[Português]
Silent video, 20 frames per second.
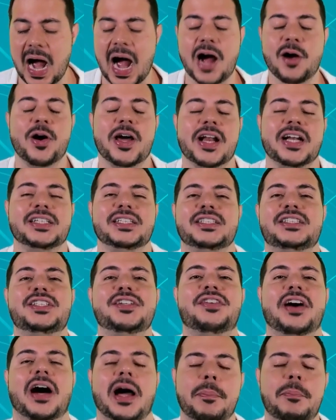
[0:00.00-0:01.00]
Agora a
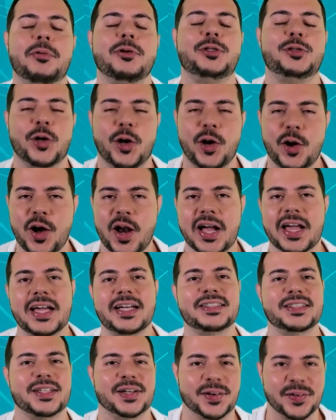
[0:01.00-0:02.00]
gente vai para o de olho na
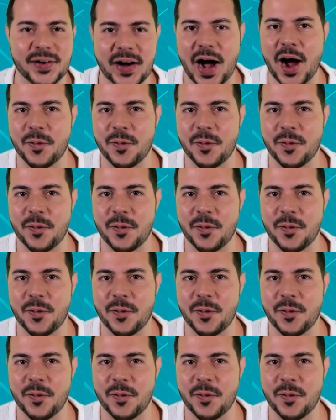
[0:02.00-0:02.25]
questão.